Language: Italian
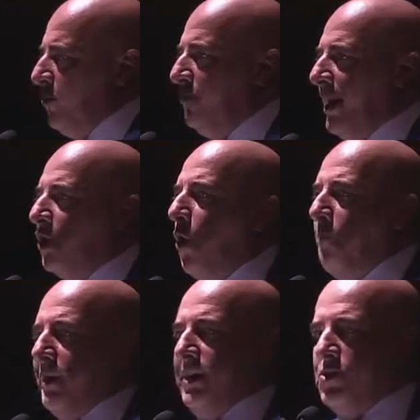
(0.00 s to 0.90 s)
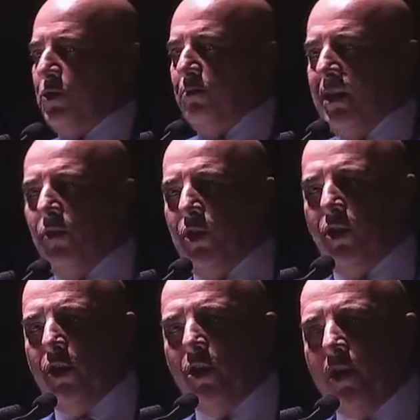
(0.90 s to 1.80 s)
ma non perché sono bravo io,
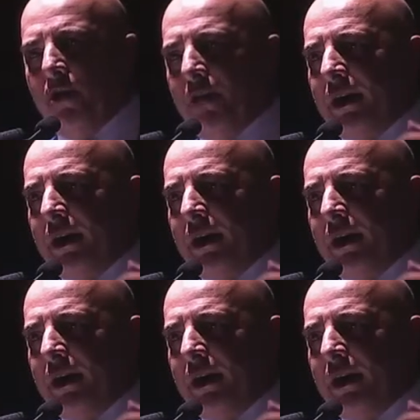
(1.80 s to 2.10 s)
perché